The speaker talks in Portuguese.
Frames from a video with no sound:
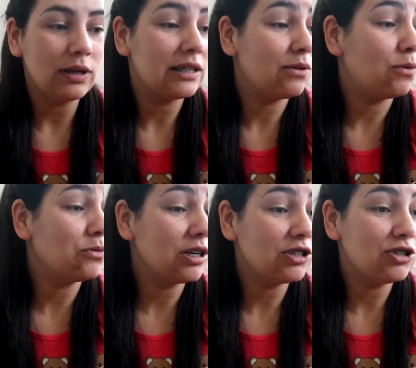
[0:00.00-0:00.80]
Então
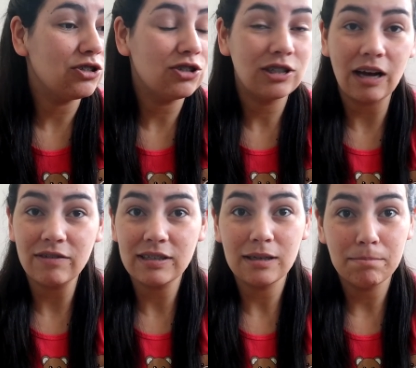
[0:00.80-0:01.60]
ontem a gente tava
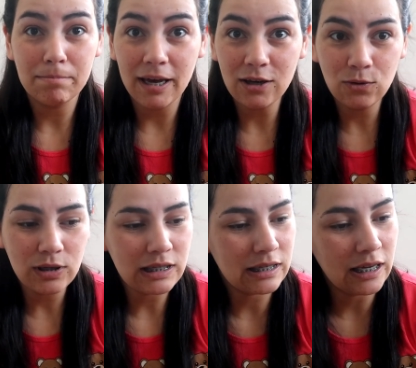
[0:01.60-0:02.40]
assim bem
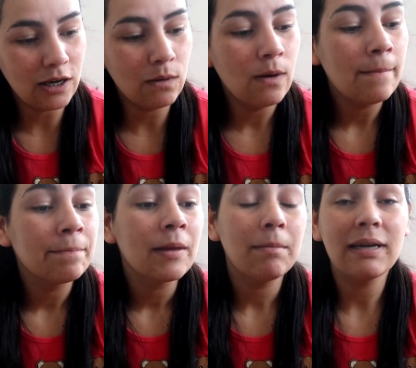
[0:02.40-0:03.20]
ruinzinho,
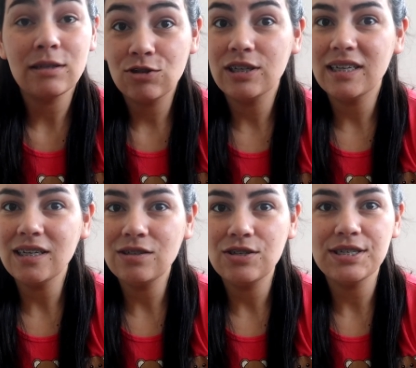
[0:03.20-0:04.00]
mas eu tinha
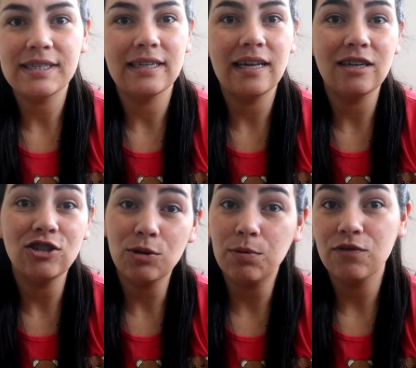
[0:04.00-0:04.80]
dentista e daí a
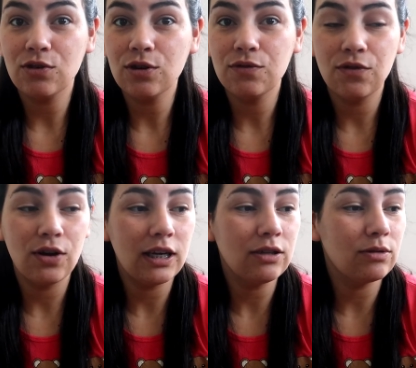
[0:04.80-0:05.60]
gente aproveitou que
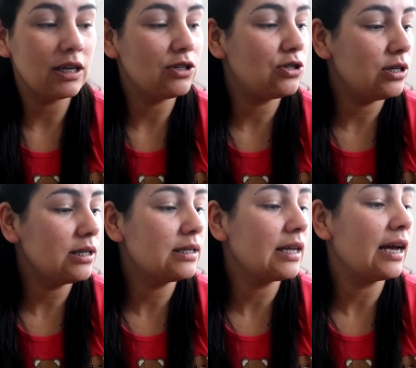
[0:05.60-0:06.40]
foi no
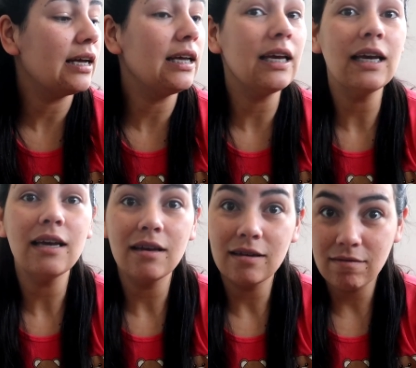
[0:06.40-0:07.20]
dentista
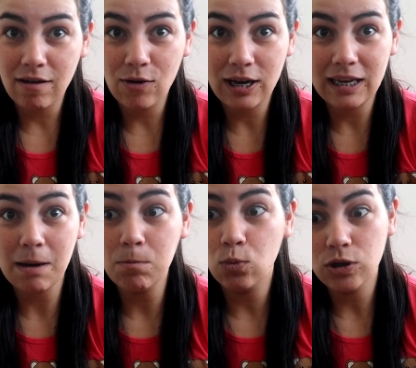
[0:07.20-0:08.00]
e eu
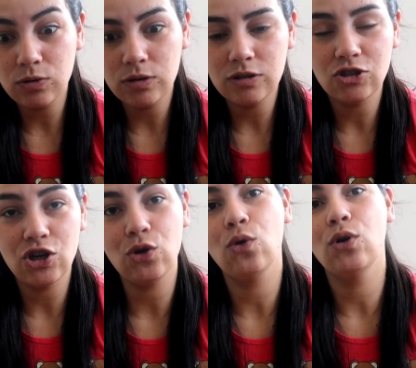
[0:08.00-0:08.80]
queria muito ir no
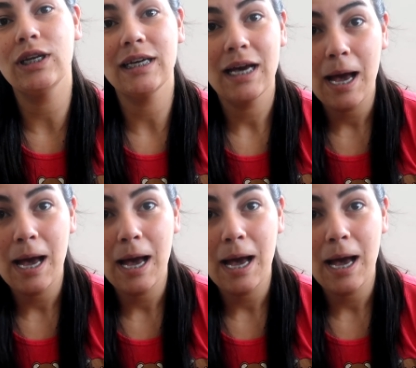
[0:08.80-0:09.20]
Angelone